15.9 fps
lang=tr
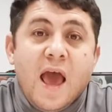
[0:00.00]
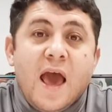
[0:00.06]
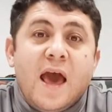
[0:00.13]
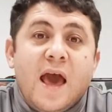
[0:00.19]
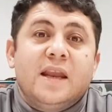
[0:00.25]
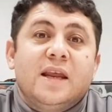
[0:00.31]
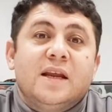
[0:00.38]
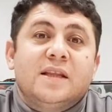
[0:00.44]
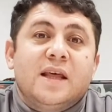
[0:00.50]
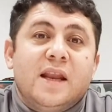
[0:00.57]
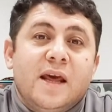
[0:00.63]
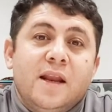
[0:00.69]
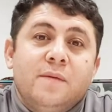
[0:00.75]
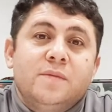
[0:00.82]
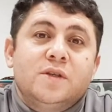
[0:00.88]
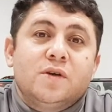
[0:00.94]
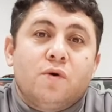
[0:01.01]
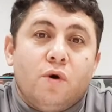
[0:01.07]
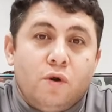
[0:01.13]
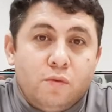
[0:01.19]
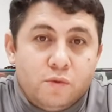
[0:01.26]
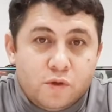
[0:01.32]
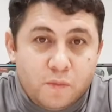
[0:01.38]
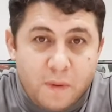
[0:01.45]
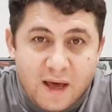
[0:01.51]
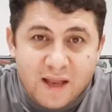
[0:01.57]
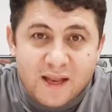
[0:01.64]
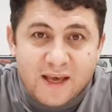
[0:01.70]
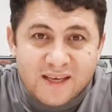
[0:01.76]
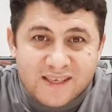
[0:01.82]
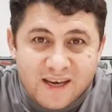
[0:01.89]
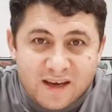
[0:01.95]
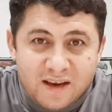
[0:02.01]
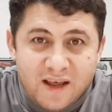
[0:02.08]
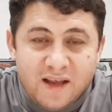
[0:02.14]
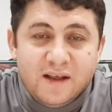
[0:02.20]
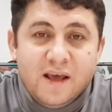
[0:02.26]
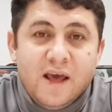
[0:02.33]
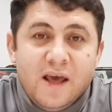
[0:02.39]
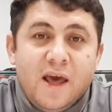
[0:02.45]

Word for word: Her yerden elimizi kolumuzu bağlayacaklar.